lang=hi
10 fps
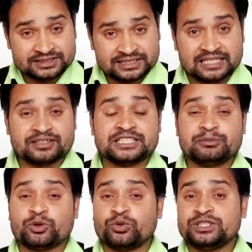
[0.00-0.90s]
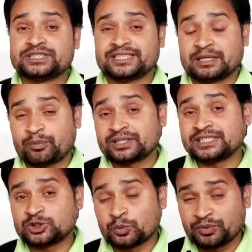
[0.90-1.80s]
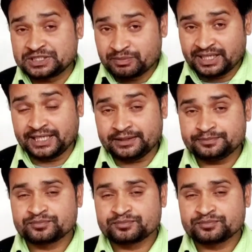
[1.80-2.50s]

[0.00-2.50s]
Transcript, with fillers: से बिल्कुल ट्रिपल सिक्स रुपीज़ में ही